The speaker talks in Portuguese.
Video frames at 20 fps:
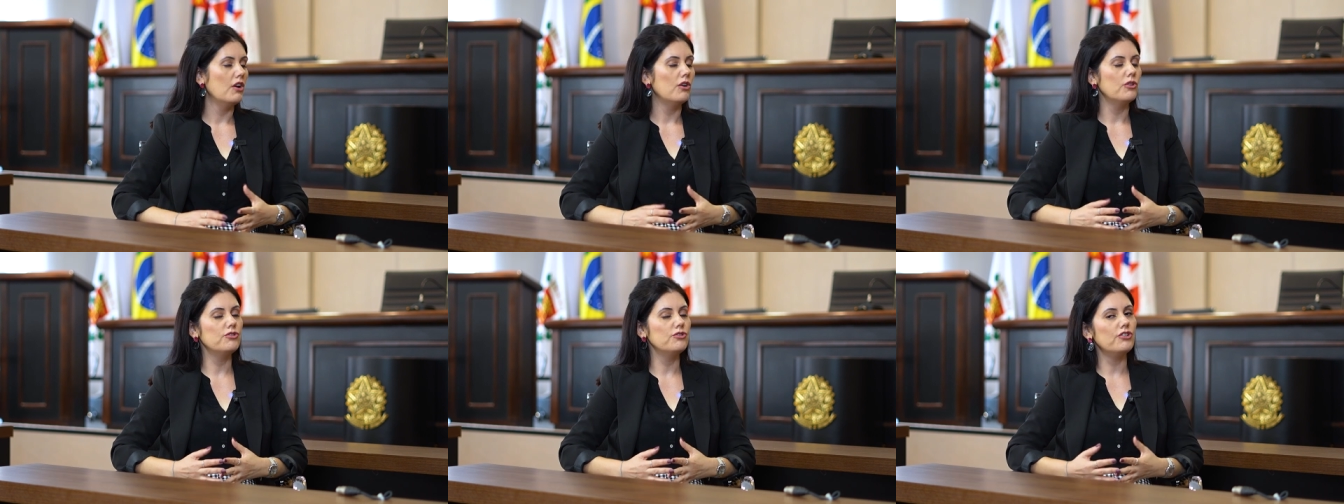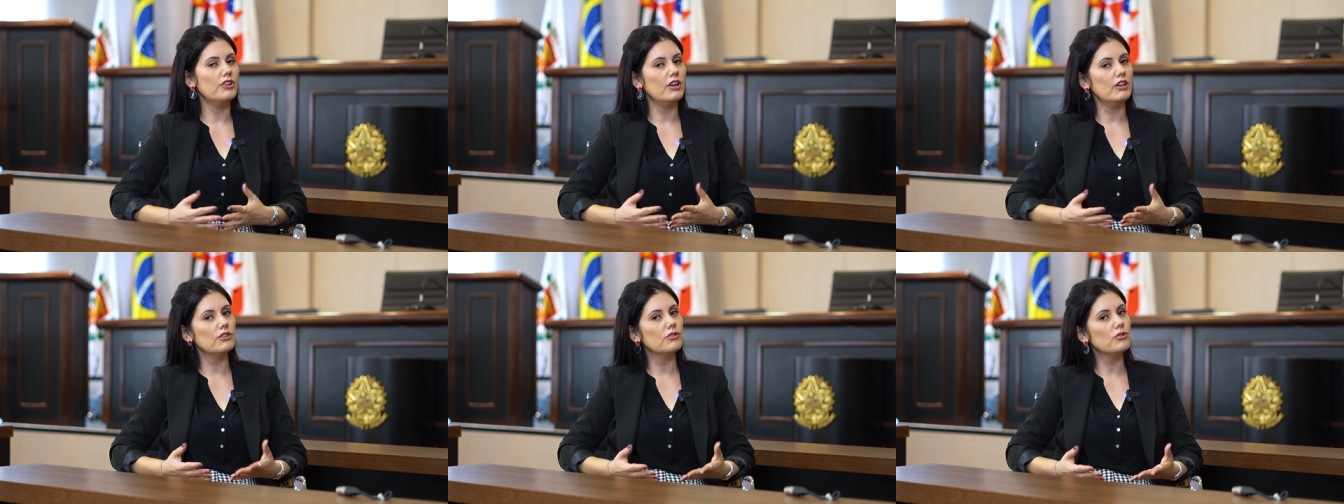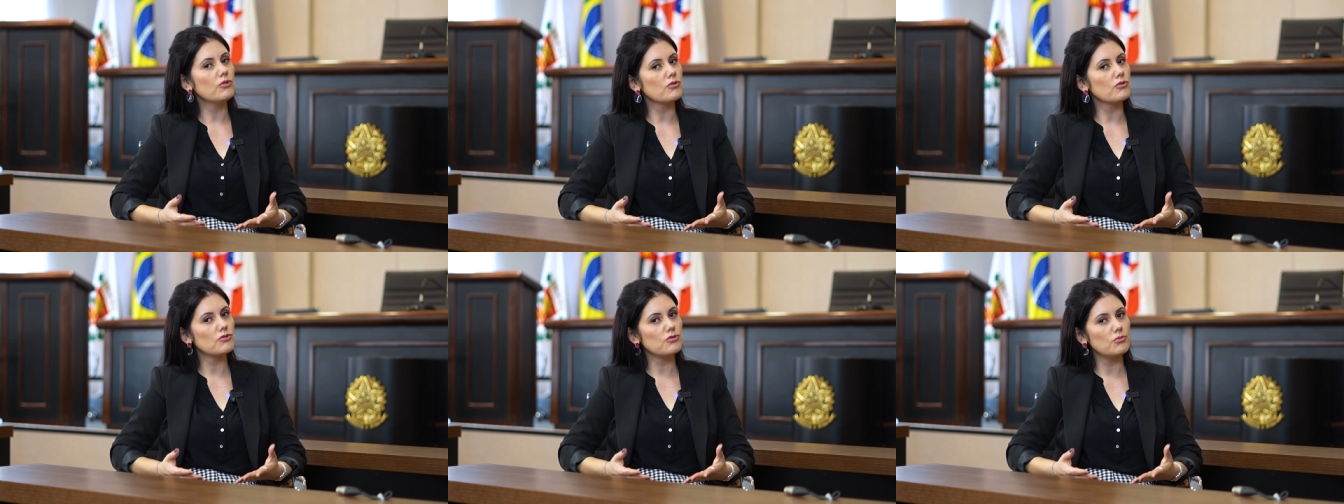o direito
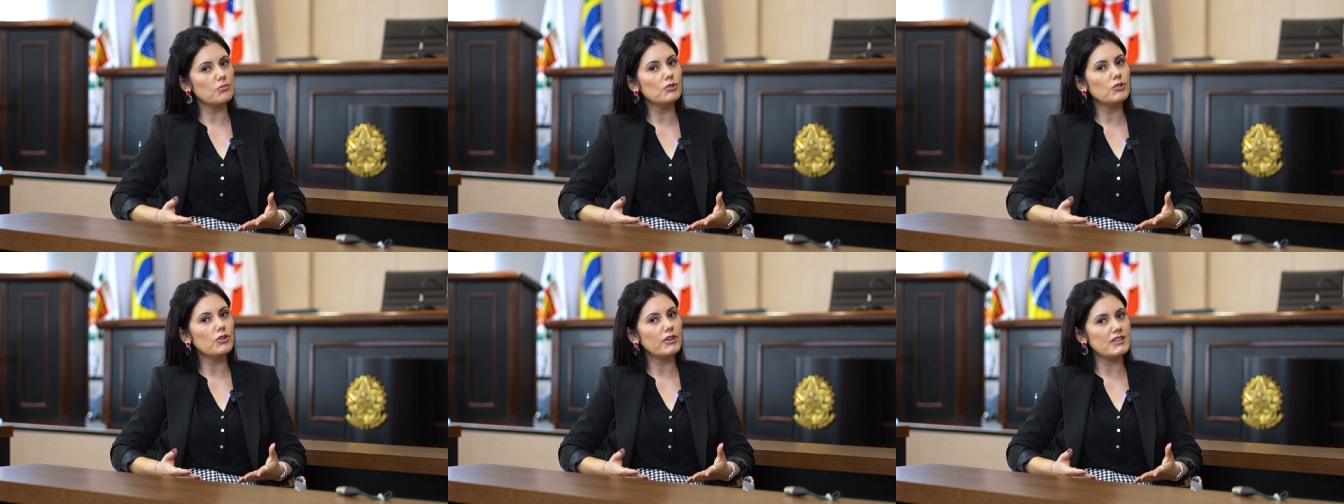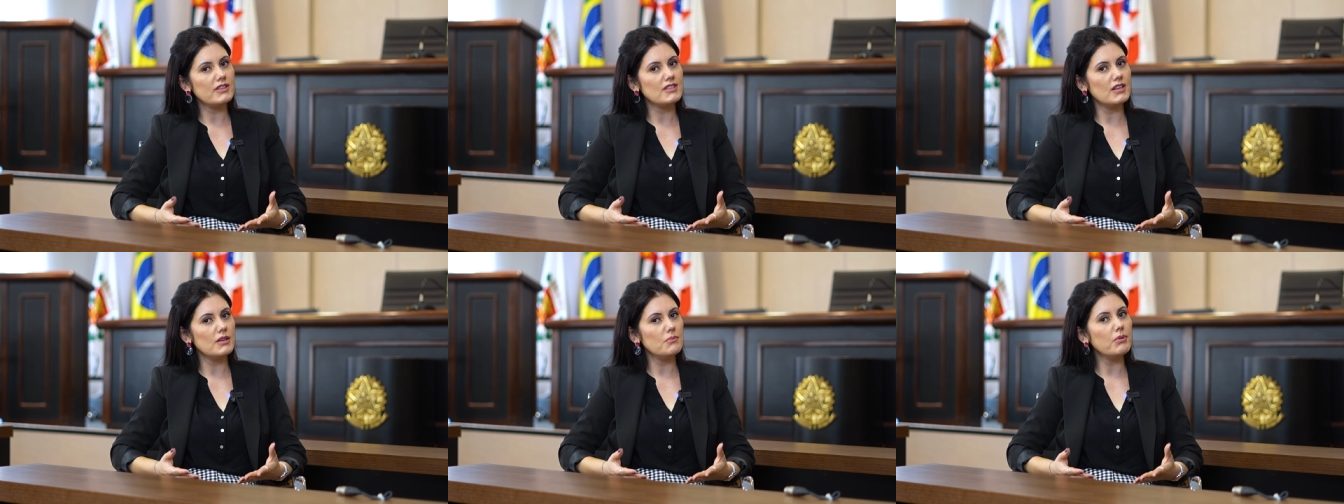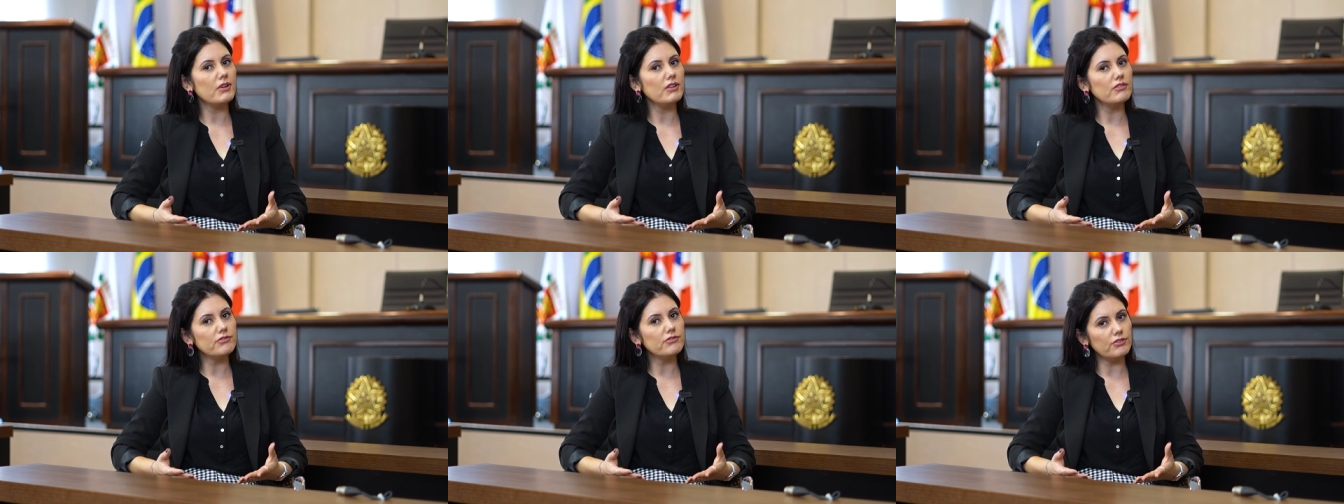do consumidor é
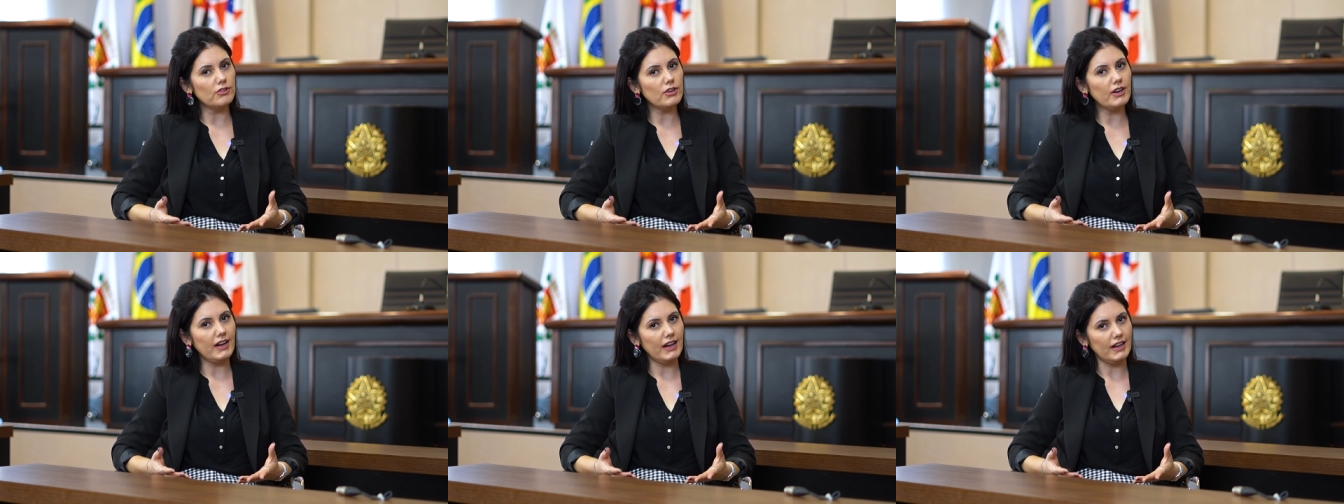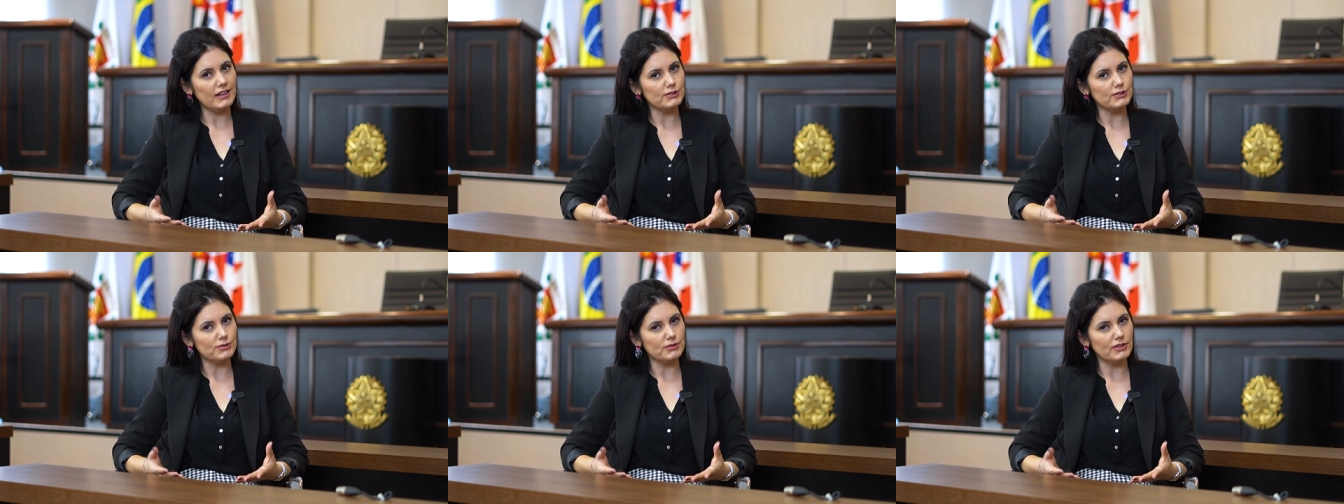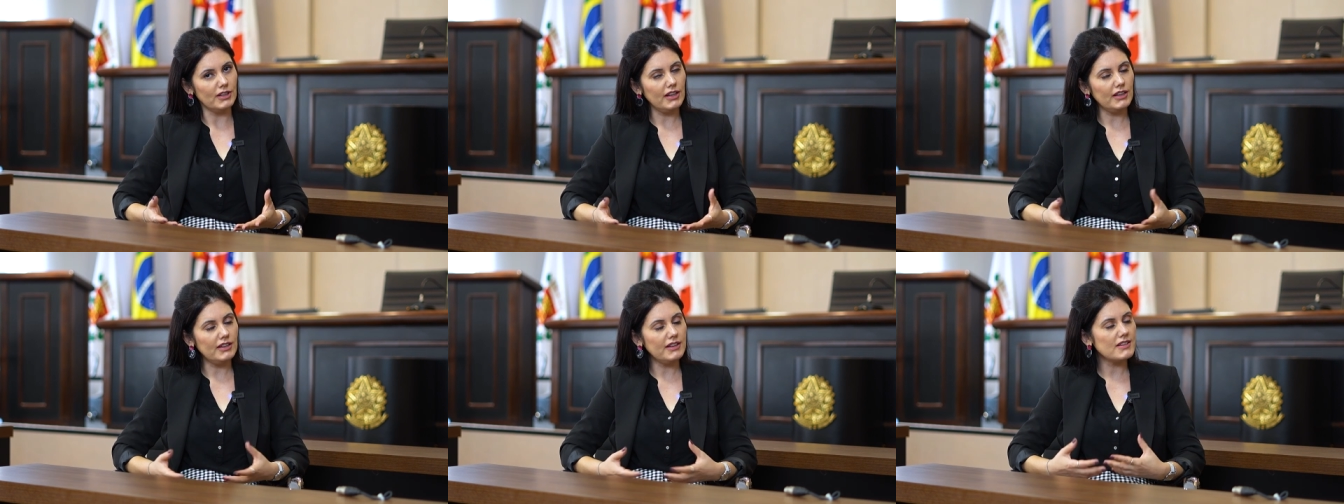sempre invocado, né?